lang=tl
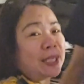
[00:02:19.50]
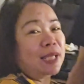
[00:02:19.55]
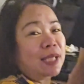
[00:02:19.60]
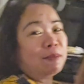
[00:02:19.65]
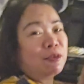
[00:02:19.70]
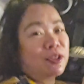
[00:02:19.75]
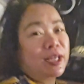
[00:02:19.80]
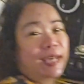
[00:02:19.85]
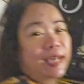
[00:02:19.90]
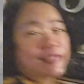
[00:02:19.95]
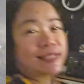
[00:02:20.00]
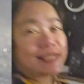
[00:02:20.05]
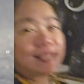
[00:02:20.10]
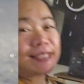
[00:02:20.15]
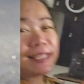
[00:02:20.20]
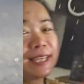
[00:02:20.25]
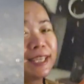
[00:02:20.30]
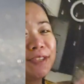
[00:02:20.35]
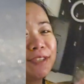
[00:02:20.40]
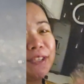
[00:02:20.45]
Pili mo, guys.
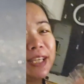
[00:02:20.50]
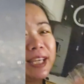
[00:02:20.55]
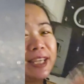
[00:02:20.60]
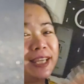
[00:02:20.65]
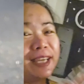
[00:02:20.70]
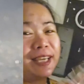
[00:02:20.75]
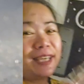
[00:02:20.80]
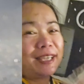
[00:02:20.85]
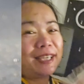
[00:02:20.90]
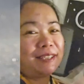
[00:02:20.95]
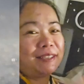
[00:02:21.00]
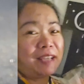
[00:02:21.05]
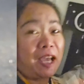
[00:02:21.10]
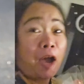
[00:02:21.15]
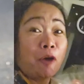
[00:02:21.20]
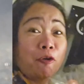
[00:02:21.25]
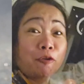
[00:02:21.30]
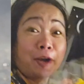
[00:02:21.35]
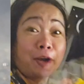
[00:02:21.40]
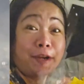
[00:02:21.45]
Asa ang ganahan.
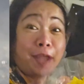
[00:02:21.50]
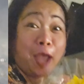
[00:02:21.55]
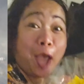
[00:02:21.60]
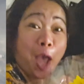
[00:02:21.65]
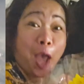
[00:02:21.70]
Ako rin